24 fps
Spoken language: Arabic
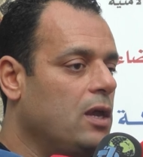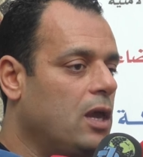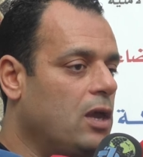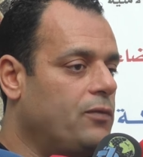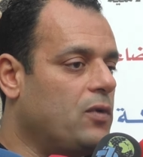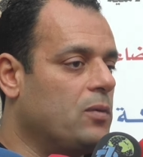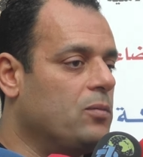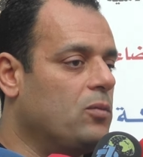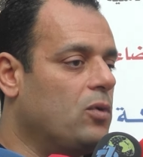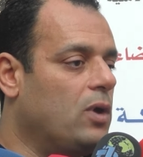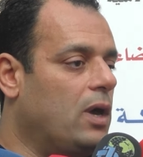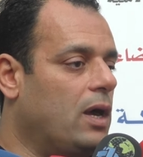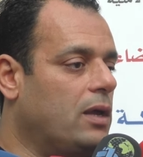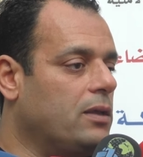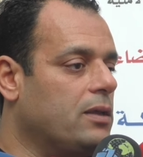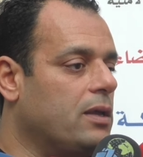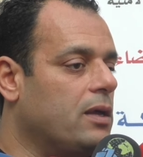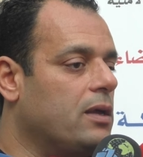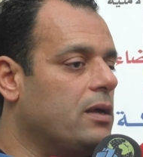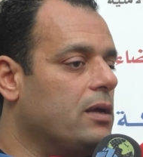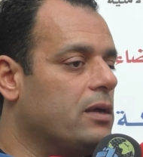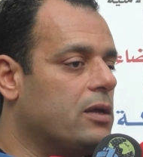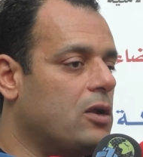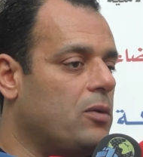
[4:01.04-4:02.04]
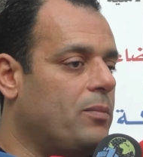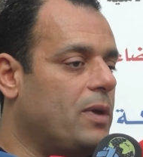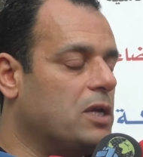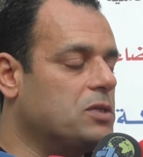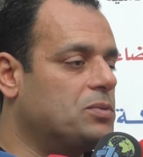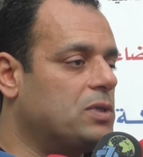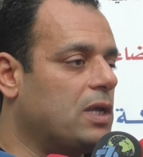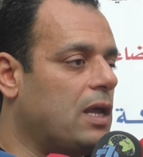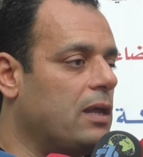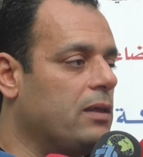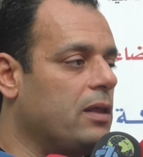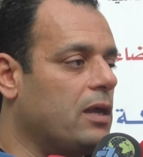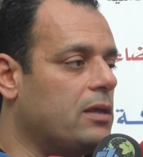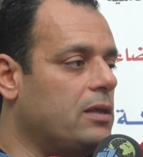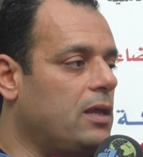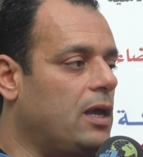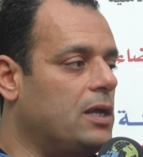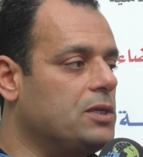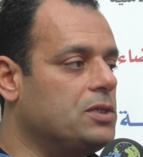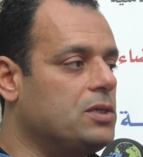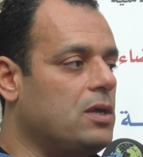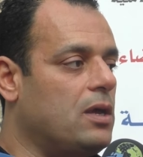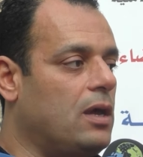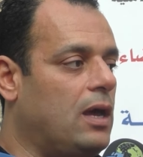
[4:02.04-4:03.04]
افهموا احنا راه ما عادش باش قلقنا
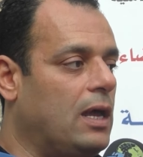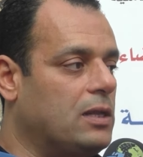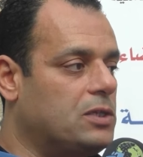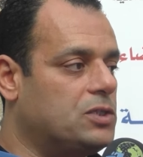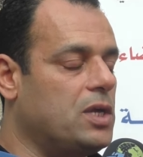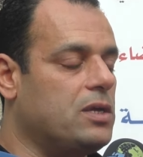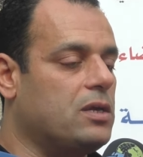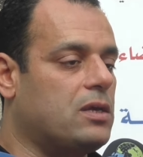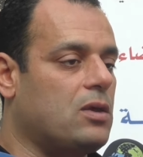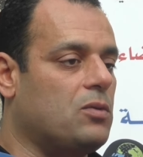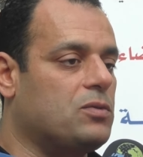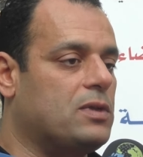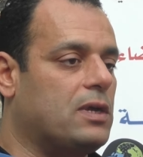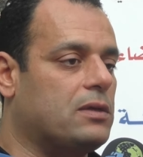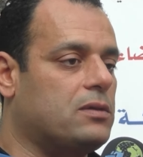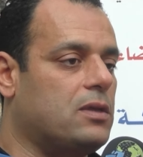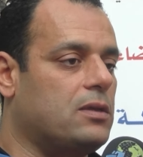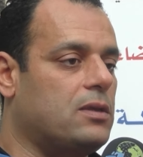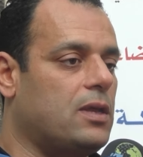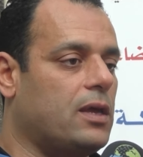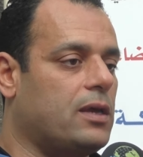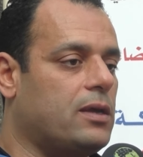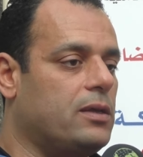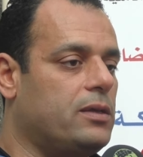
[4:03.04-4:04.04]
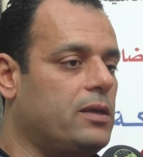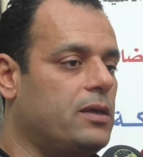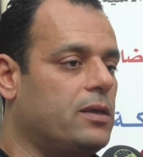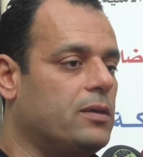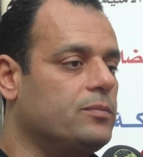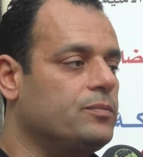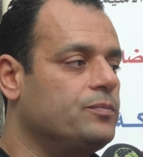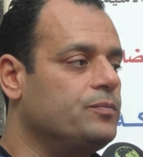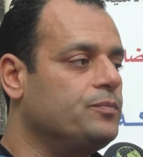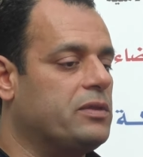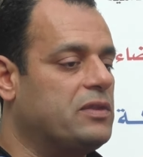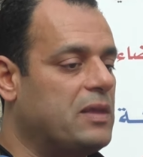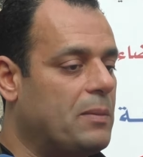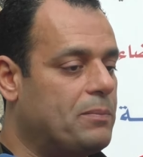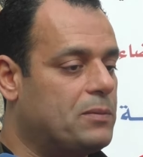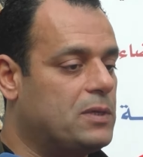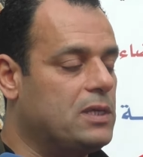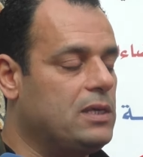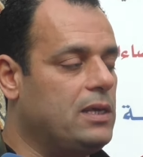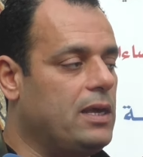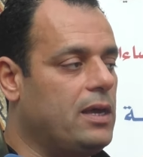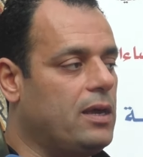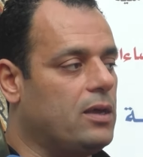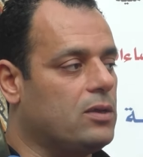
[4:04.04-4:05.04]
حد شيء كوزاره الداخليه
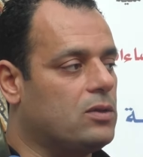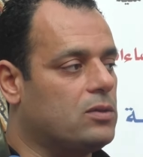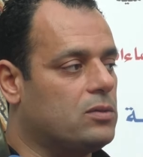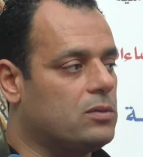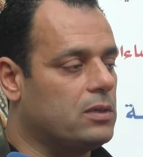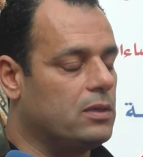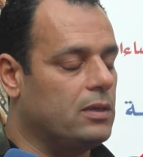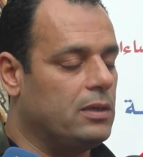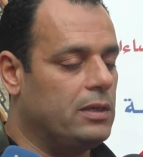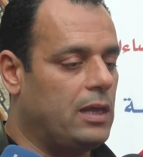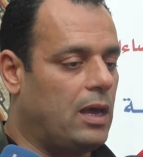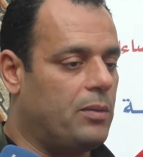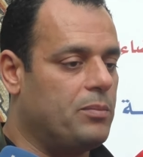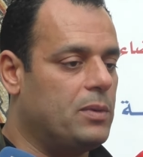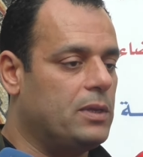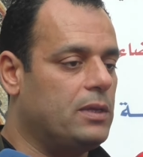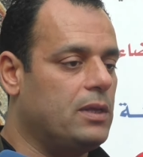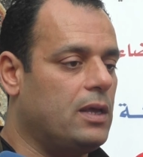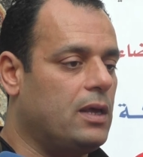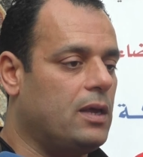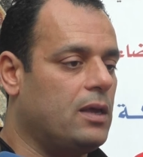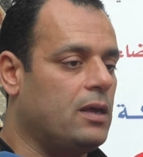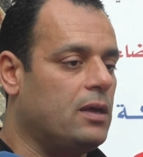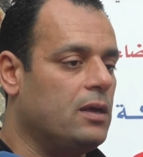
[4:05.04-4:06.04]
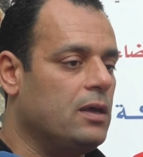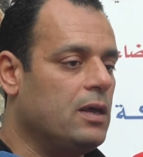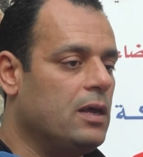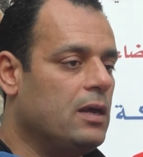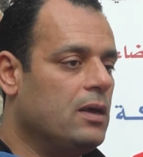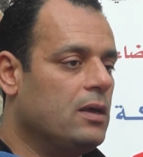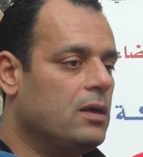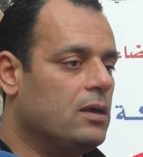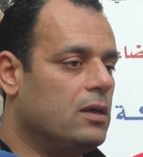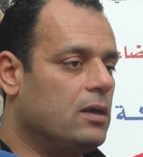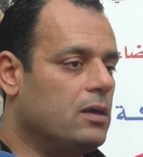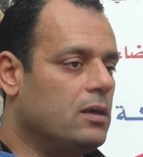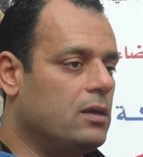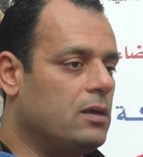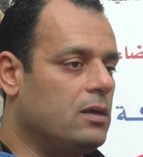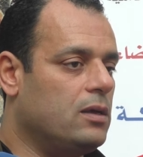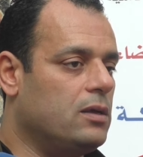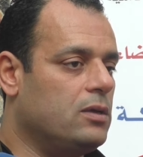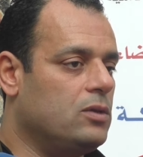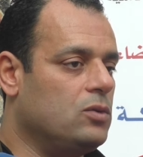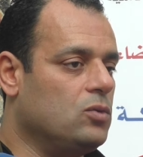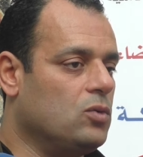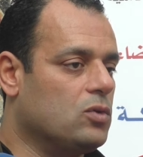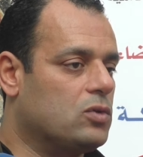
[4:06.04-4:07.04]
الضبطيات اللي عملناها
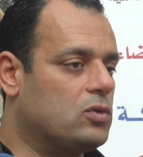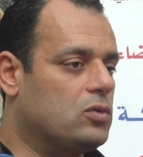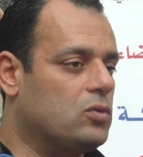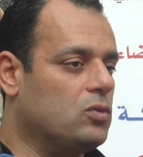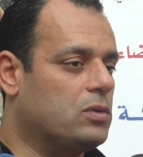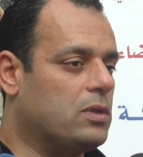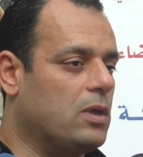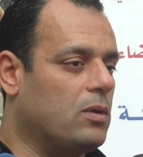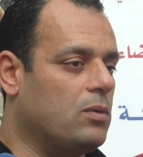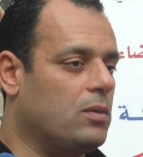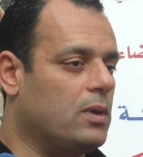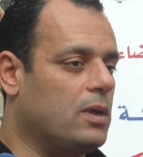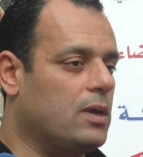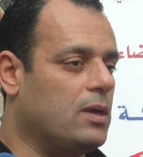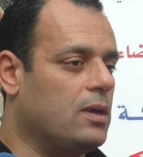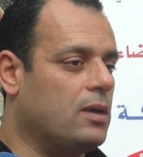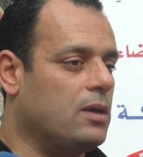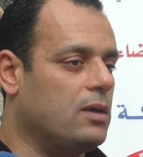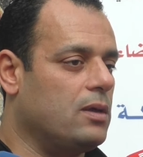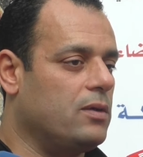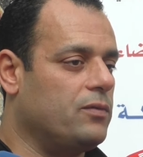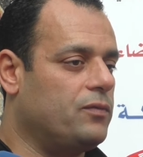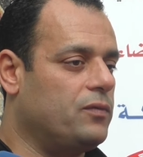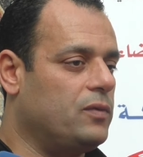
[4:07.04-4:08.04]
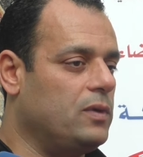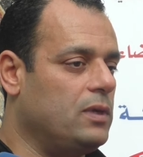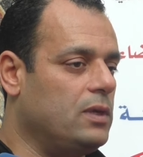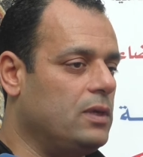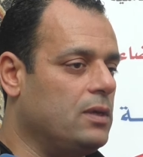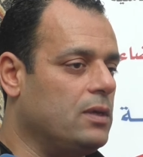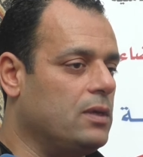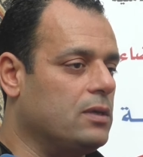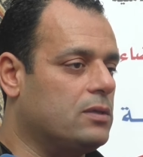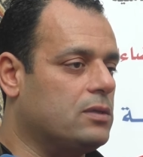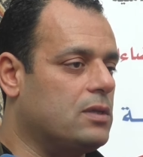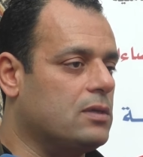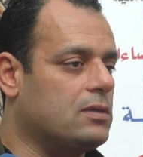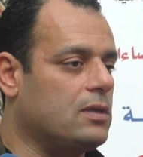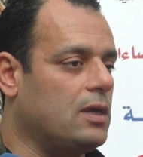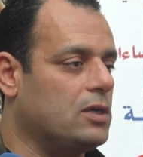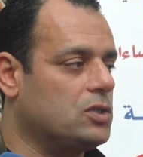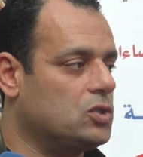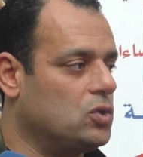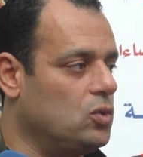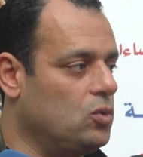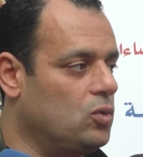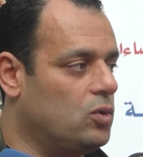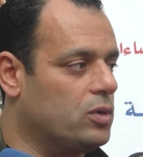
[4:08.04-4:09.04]
آه، نوصلوا توا في تسعة
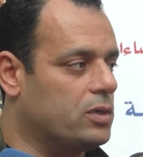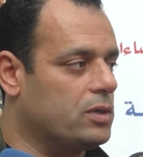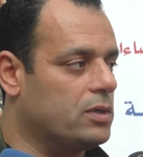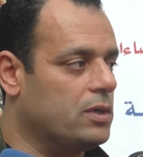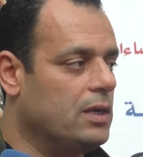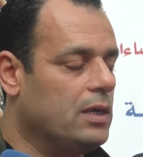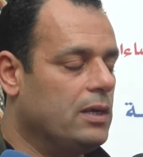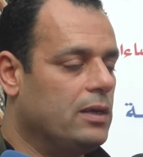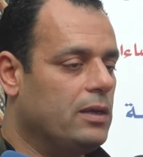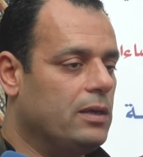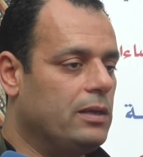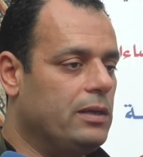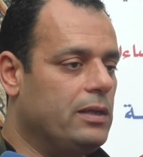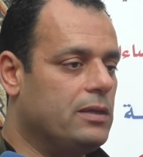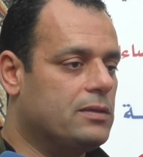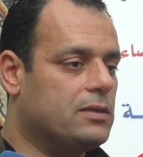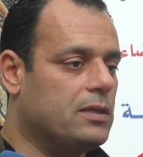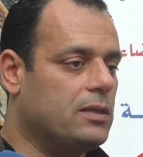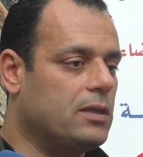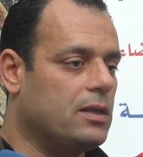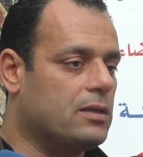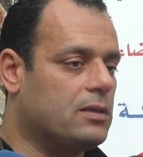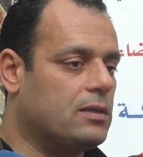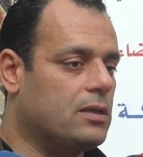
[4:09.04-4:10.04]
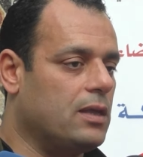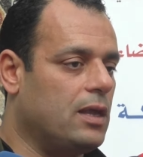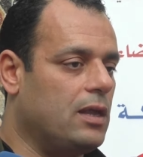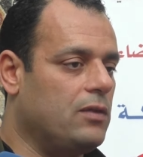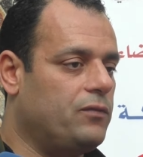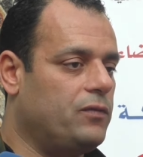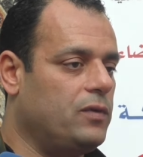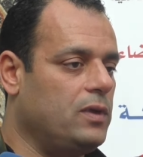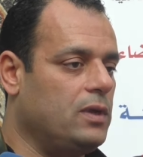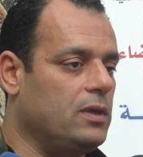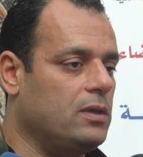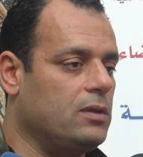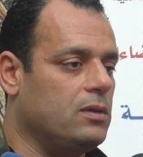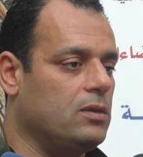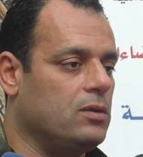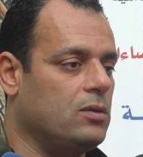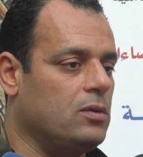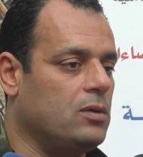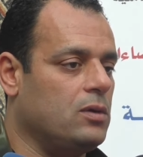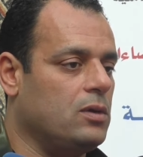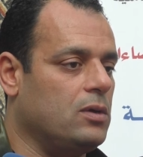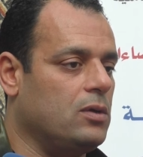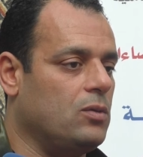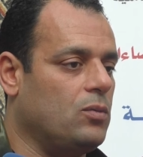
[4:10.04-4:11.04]
شهور لسنة
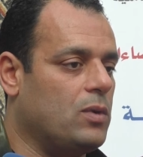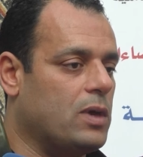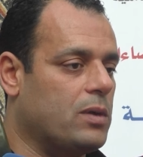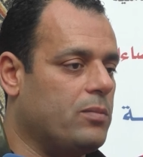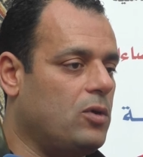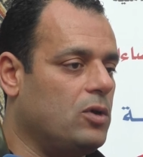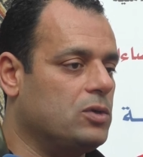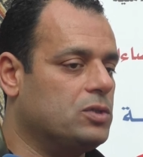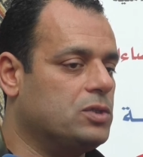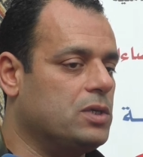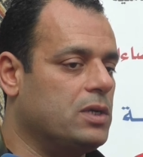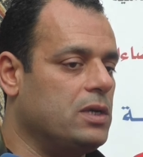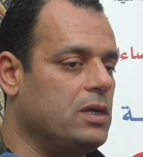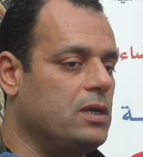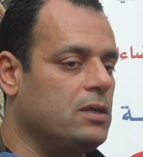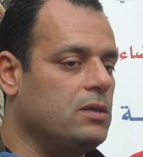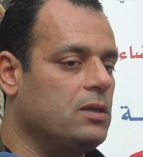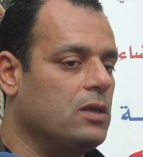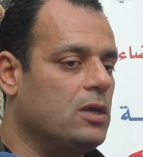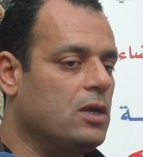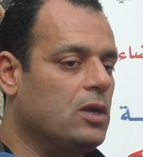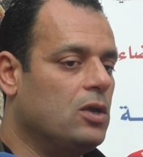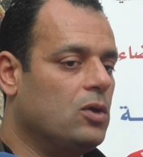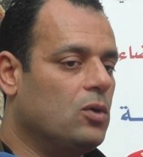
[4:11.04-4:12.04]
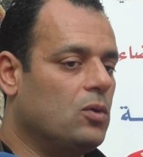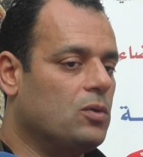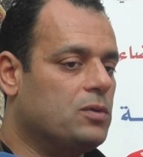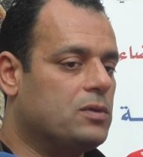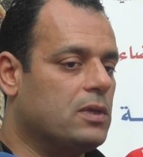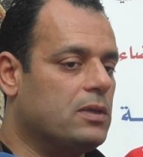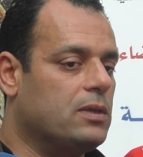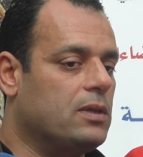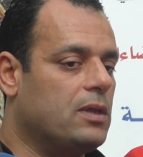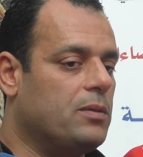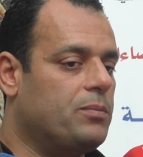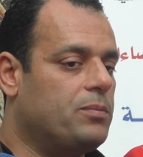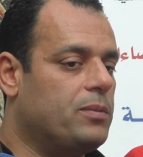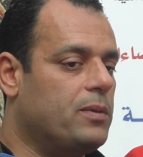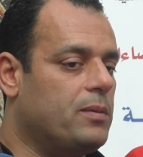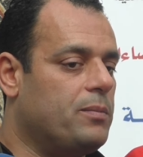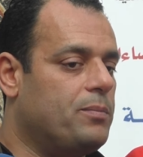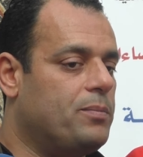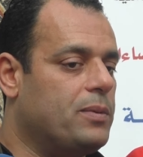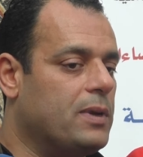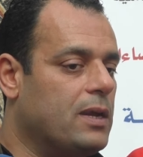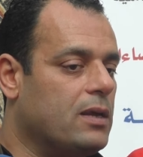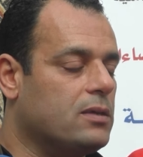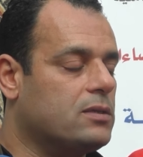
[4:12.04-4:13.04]
2024 وصلنا
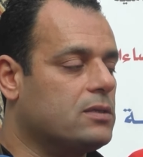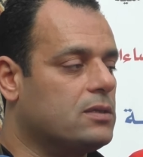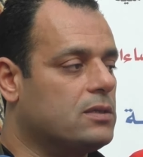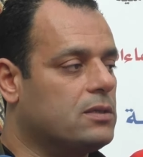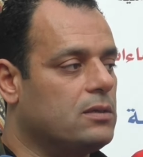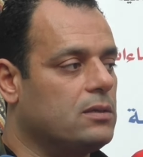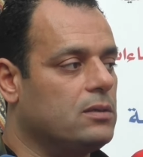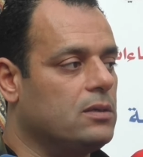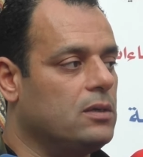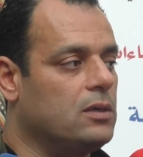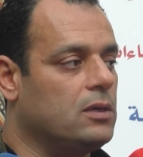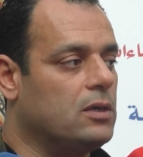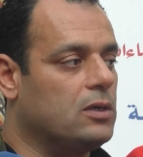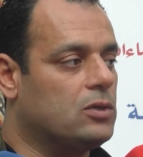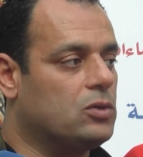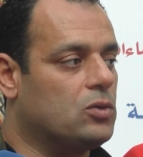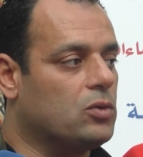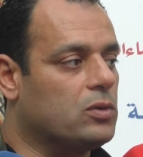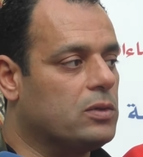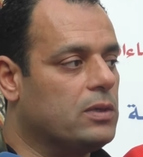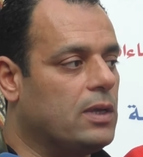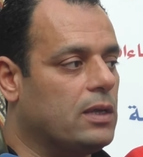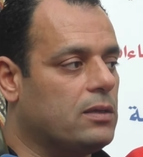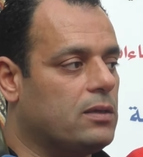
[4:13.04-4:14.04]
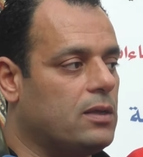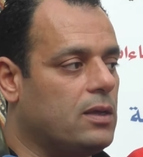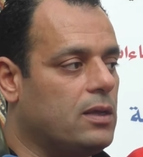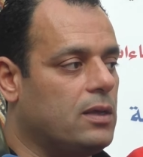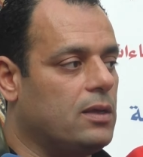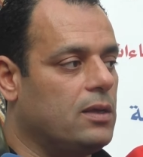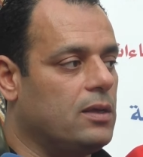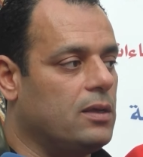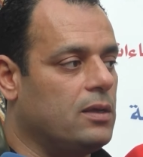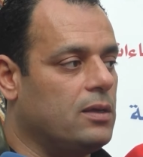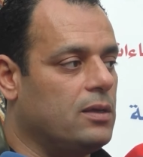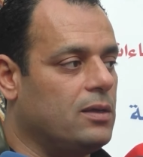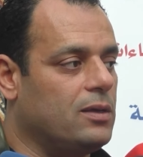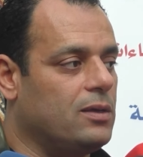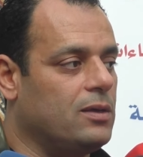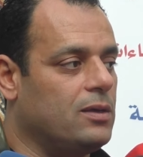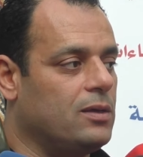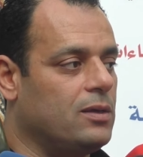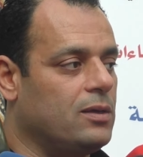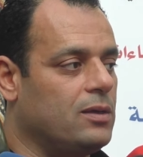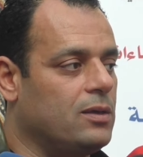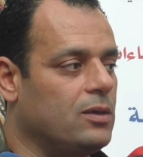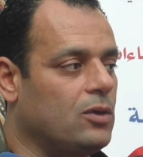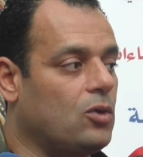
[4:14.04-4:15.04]
بريسك آه، تورناتا
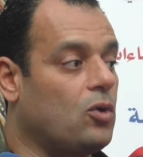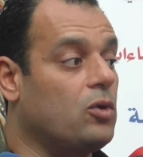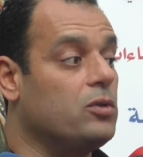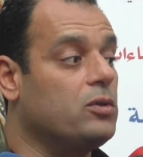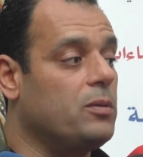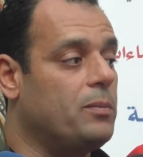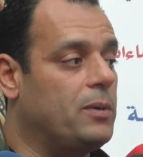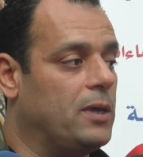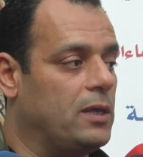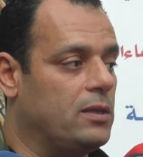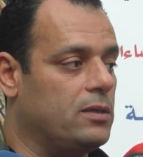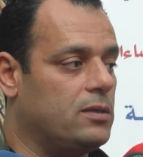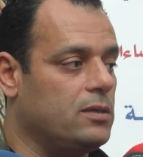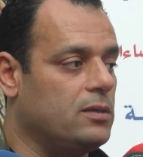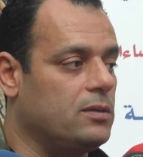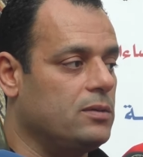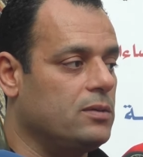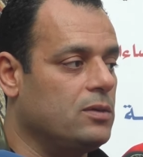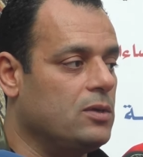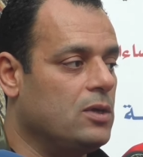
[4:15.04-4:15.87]
آه، قلنا هندي